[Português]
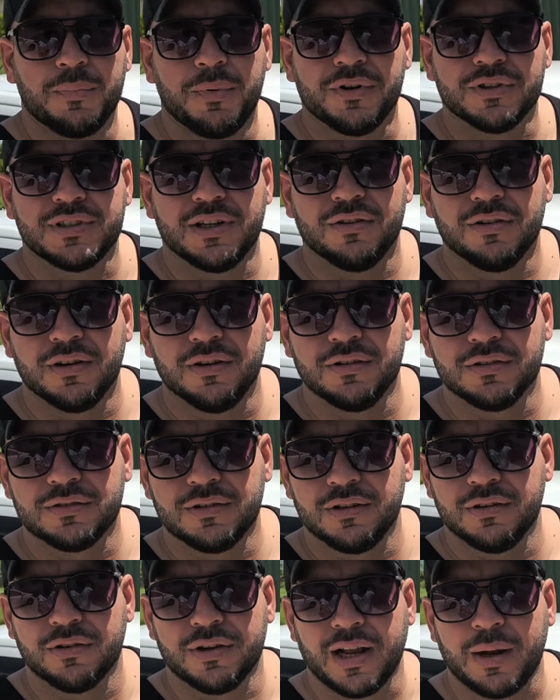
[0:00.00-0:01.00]
ponto, eu, eu,
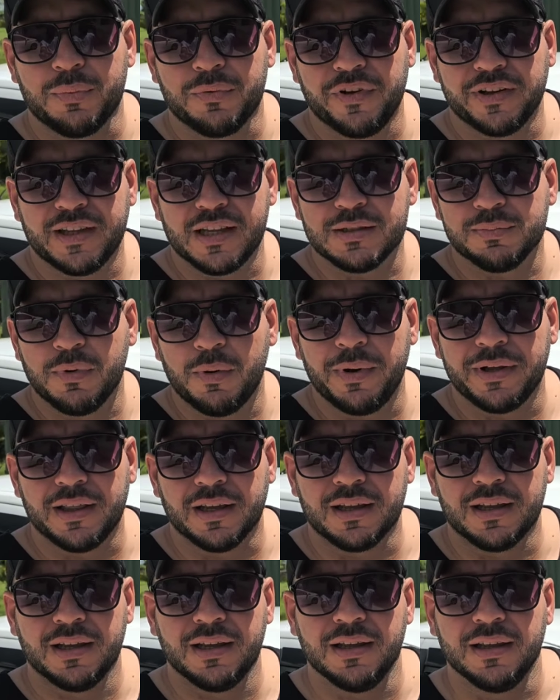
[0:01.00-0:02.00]
eu, quero aproveitar esse momento
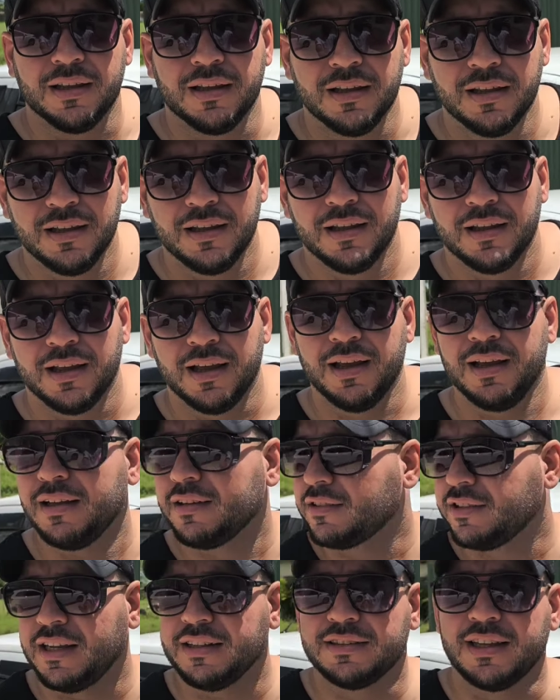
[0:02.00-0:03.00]
aqui, é,
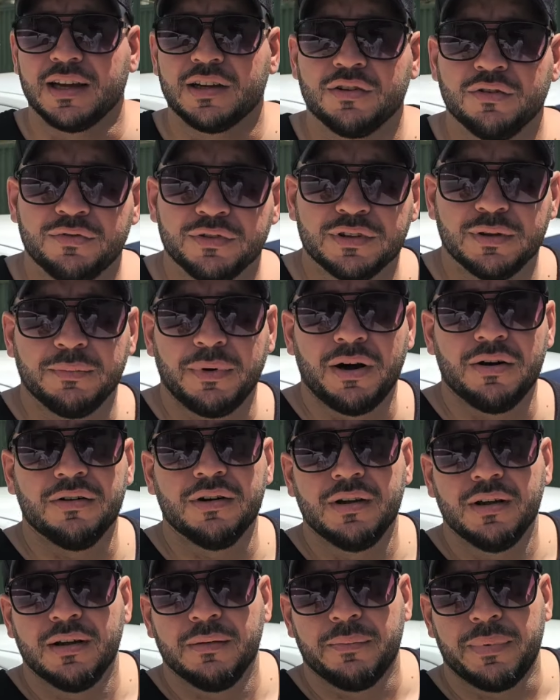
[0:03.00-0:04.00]
que a gente está aqui no futebol,
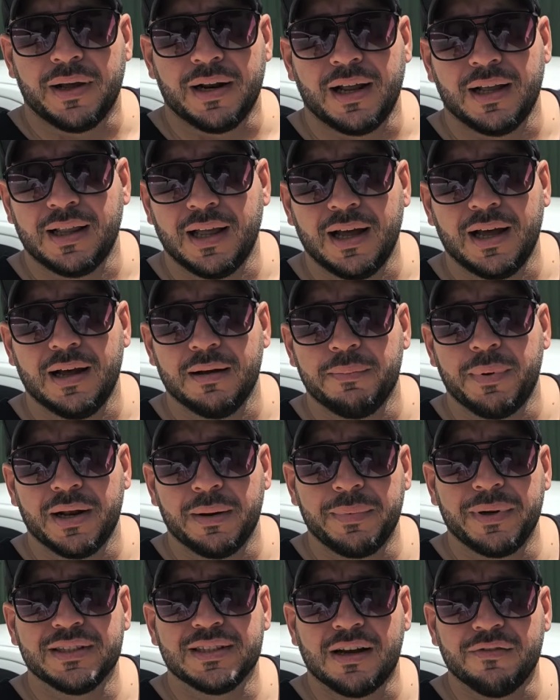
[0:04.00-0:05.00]
para dar,
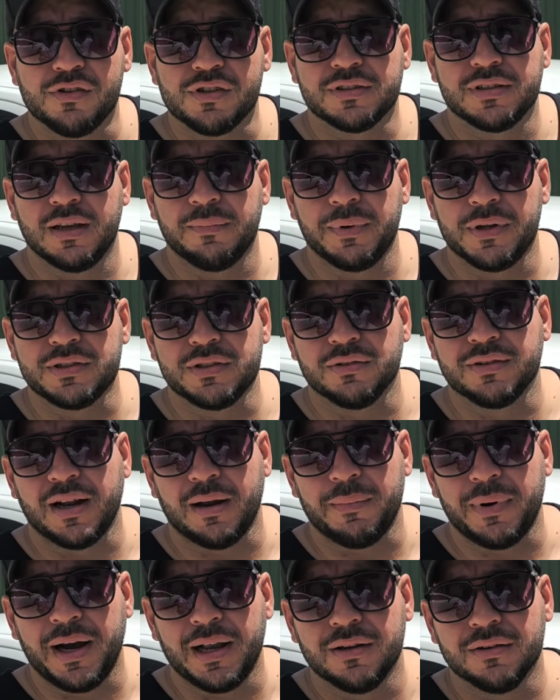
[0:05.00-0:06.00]
parabenizar você pelo seu
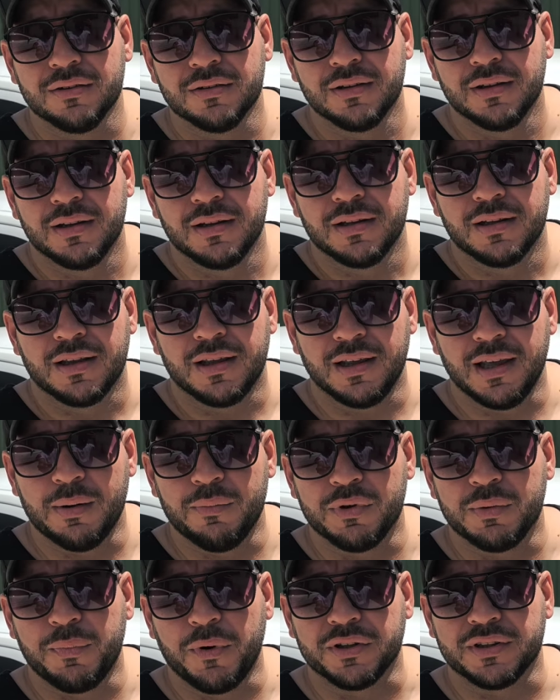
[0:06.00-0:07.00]
trabalho, que é
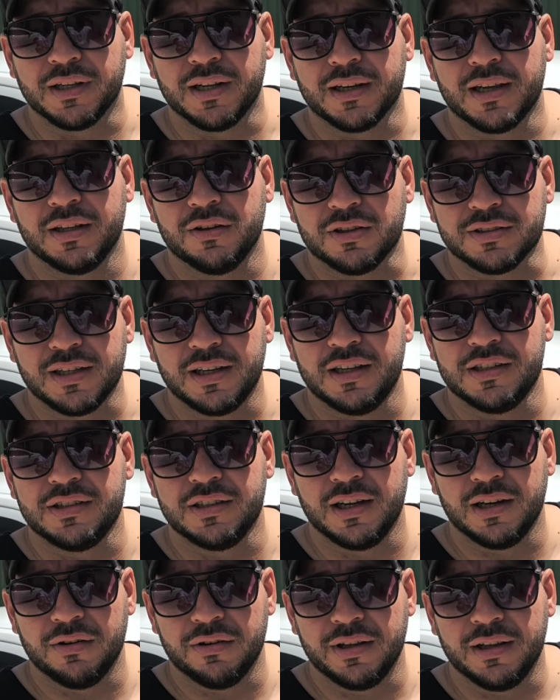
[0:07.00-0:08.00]
muito importante aqui na nossa
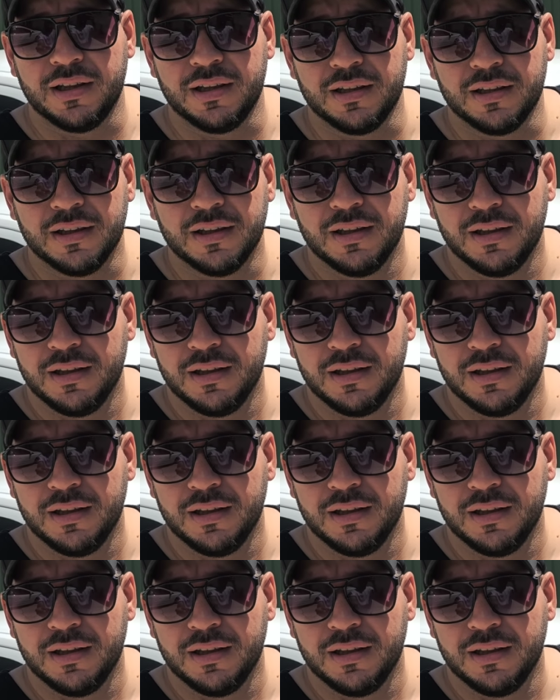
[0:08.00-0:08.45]
região e,